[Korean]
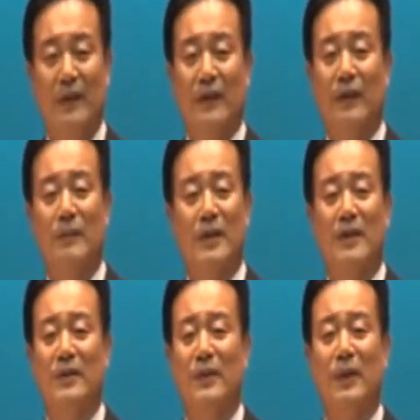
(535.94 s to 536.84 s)
그러면로 사는
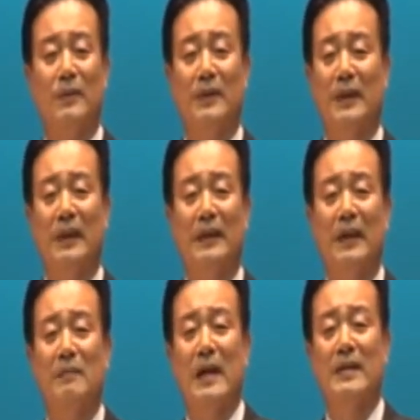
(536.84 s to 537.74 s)
성도 여러분, 이
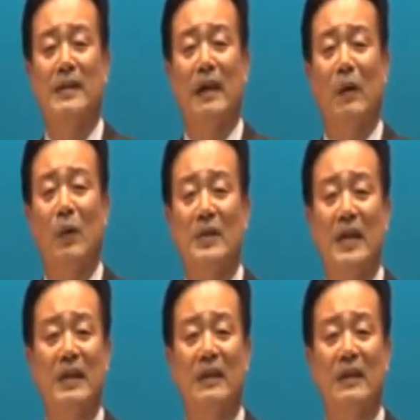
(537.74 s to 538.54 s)
땅에 마치 내가 혼자 있는